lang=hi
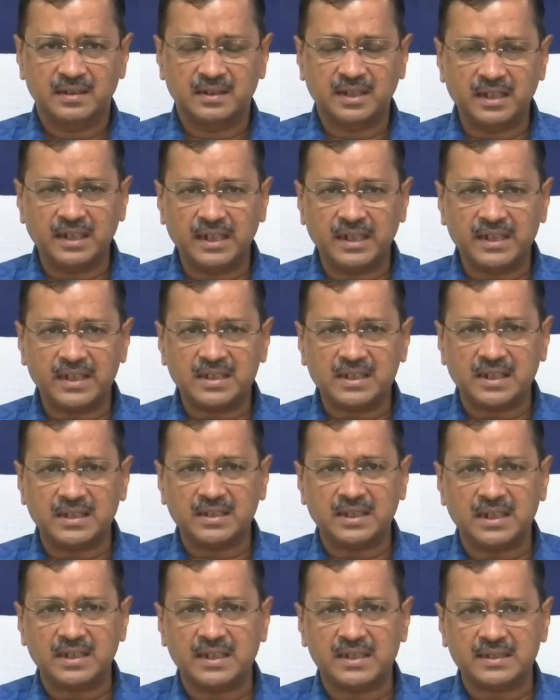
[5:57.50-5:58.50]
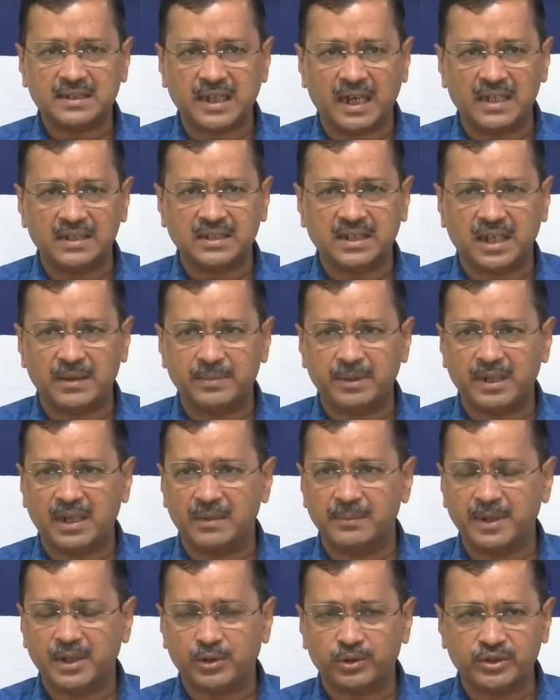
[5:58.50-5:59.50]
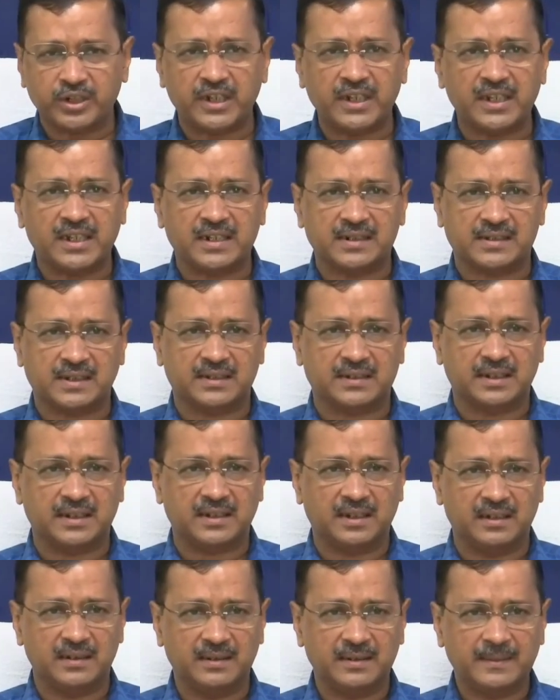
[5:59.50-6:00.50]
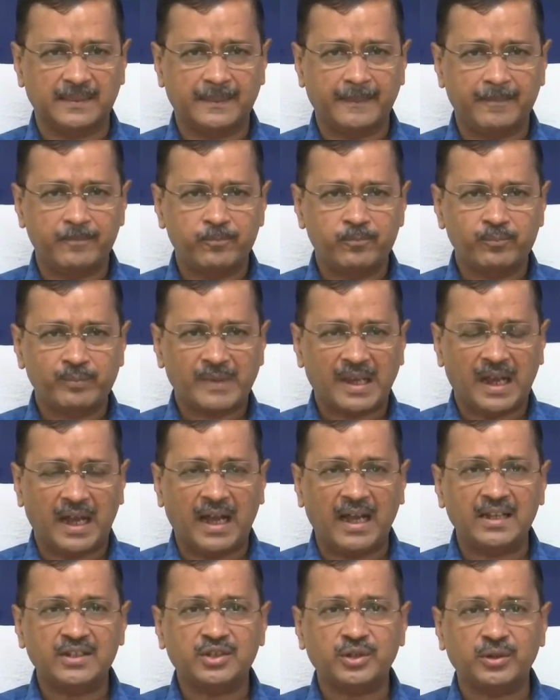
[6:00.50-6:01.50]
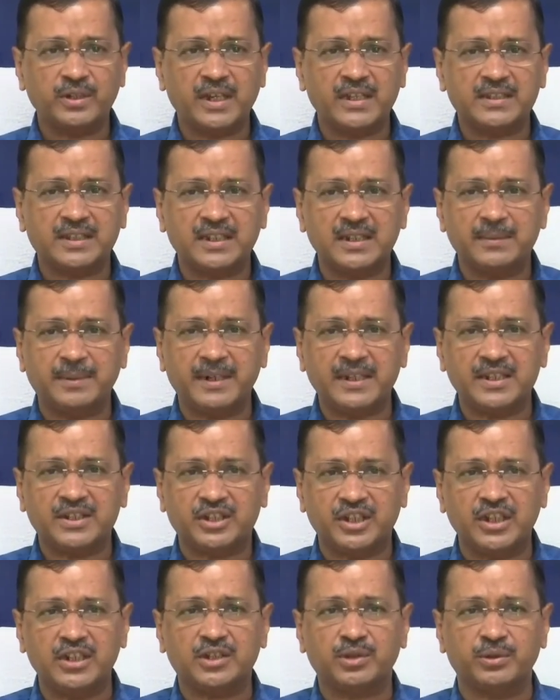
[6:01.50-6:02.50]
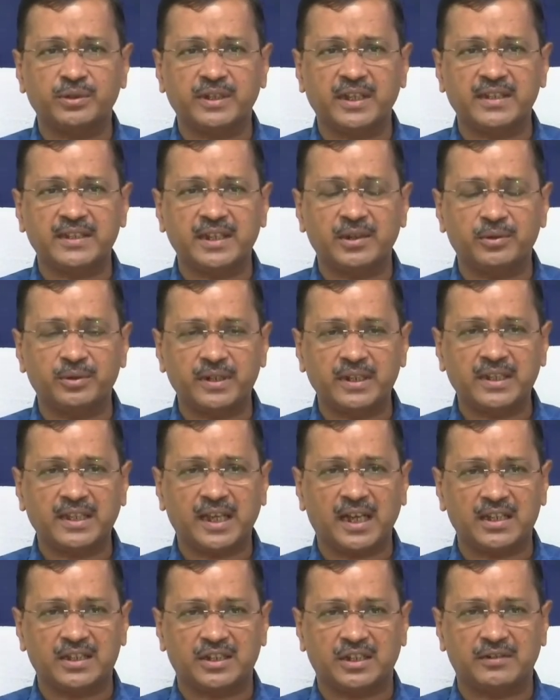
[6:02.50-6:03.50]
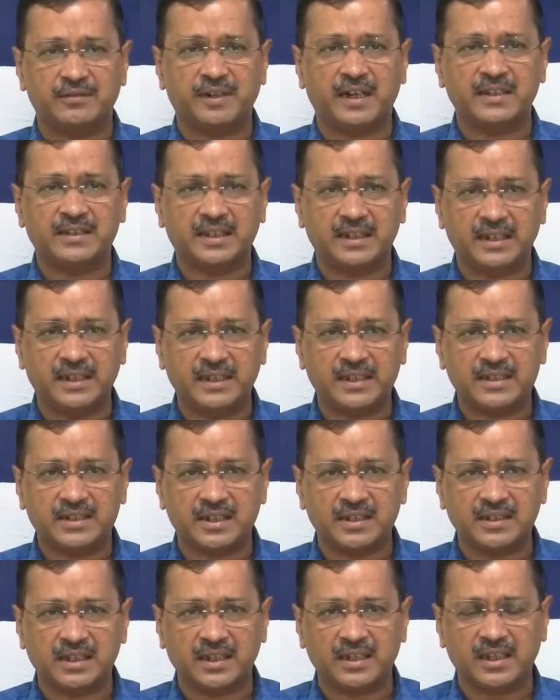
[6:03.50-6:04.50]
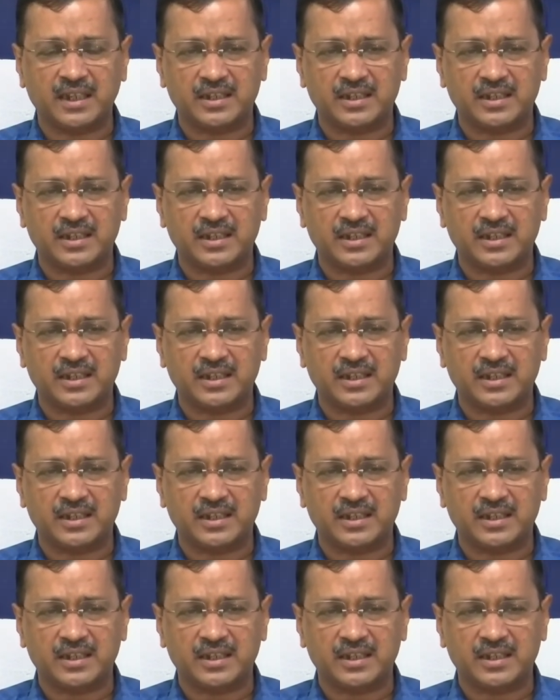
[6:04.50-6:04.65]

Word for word: दिल्ली की जनता के साथ के बिना मैं कुछ नहीं कर सकता था आज जो ये इतनी बड़ी जीत हुई है ये उन्हीं के आशीर्वाद दिल्ली की जनता के